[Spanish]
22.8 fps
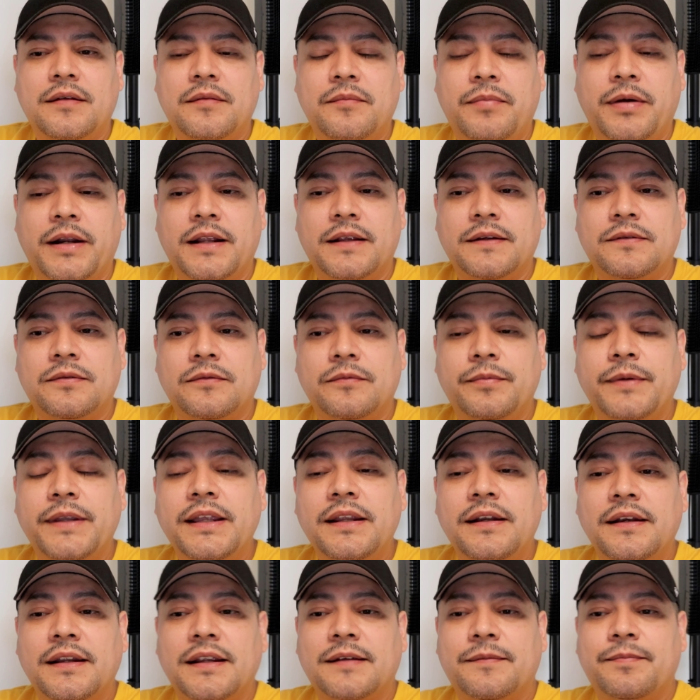para
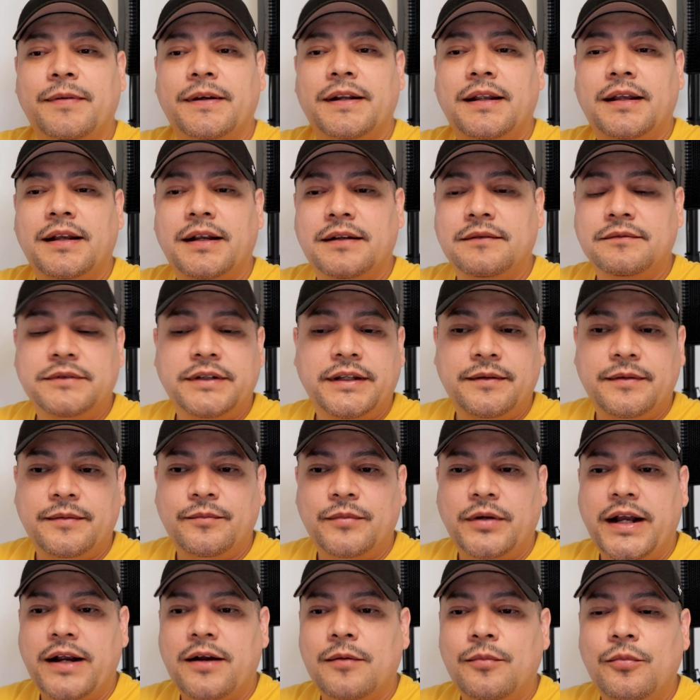subirlas, para eh,
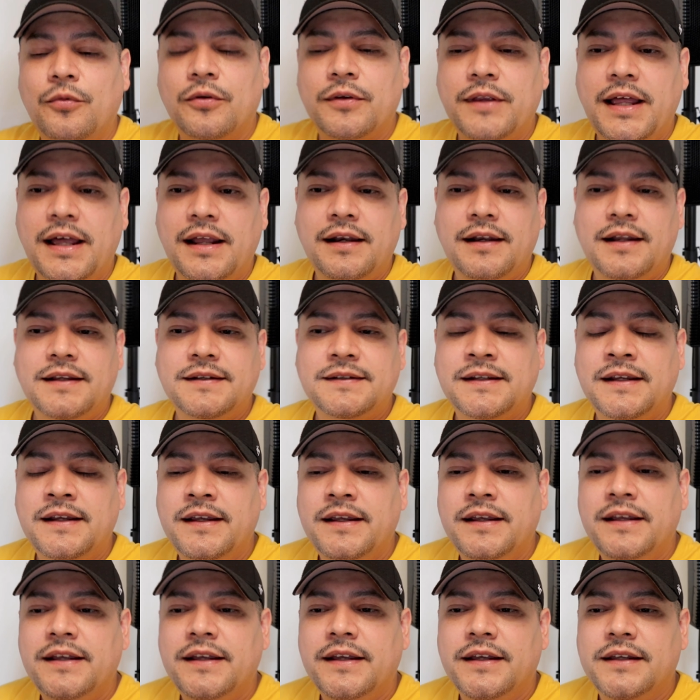acomodarlas.
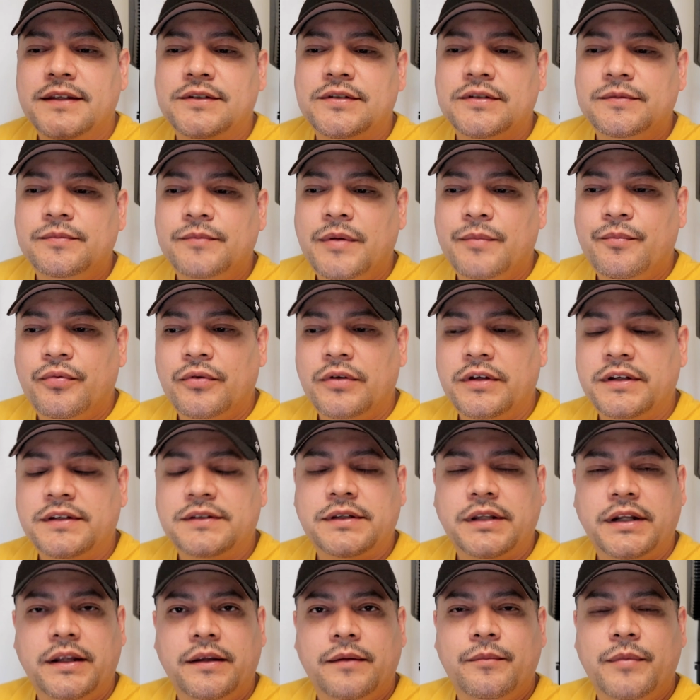Entonces me puedo,
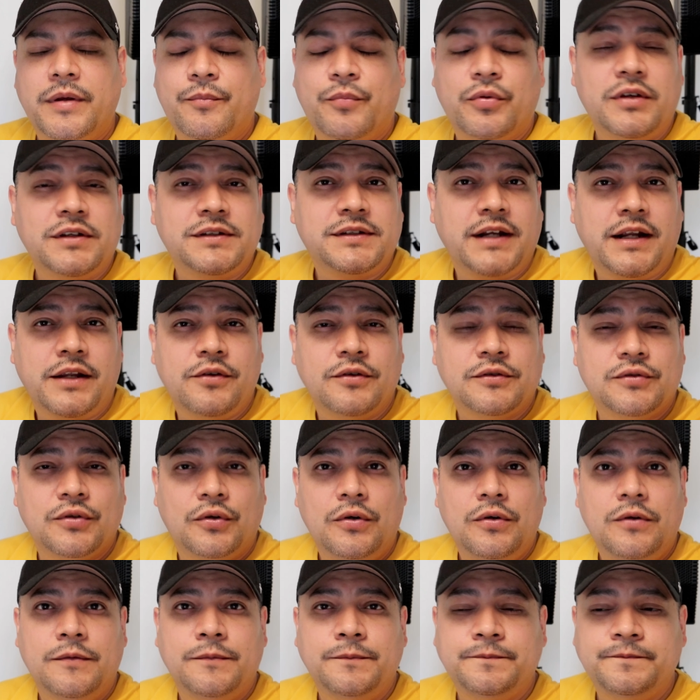me estar yo
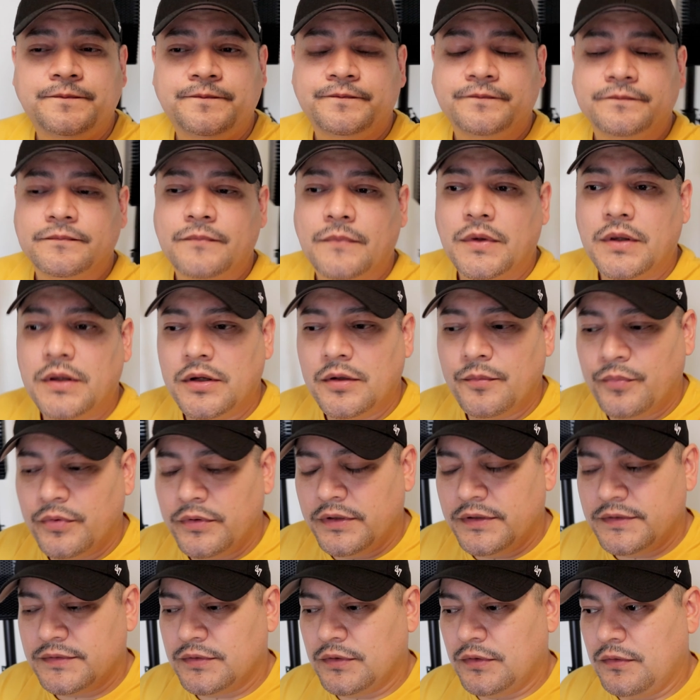solo, yo
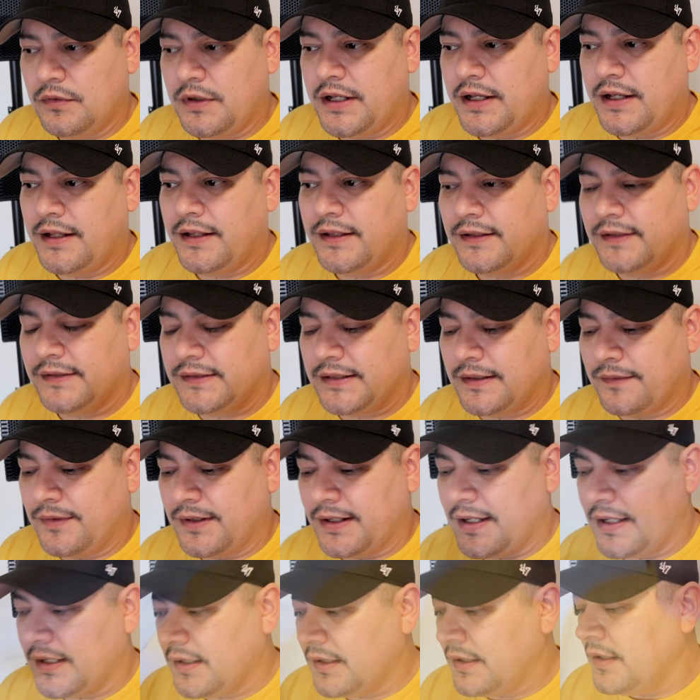puedo ir solo a,
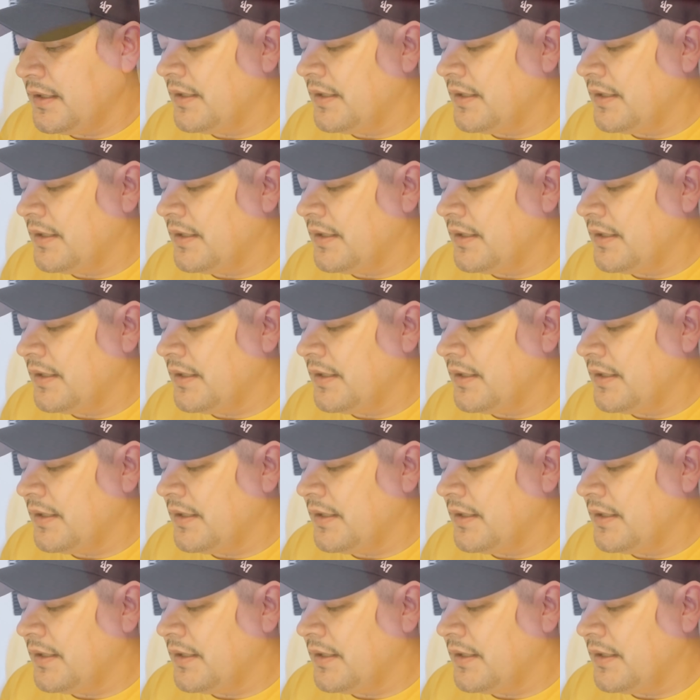trabajar.